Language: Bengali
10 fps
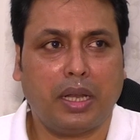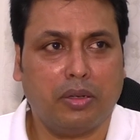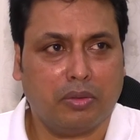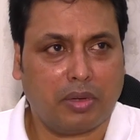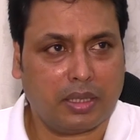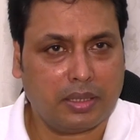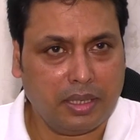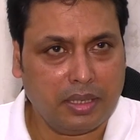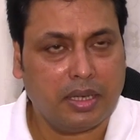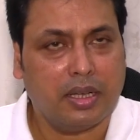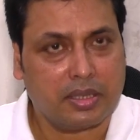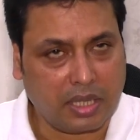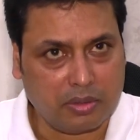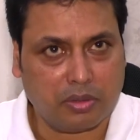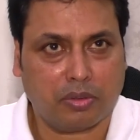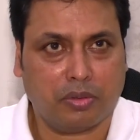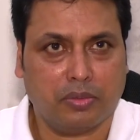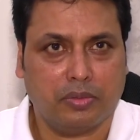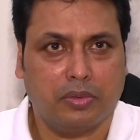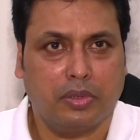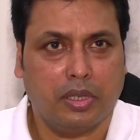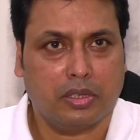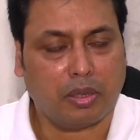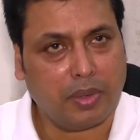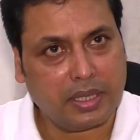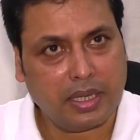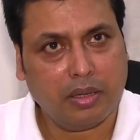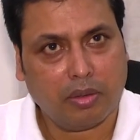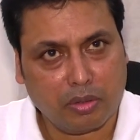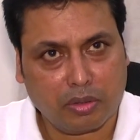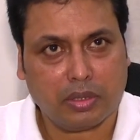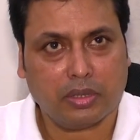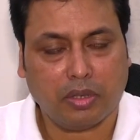পালন করাতে সাহায্য করুন সবাইকে অনেক অনেক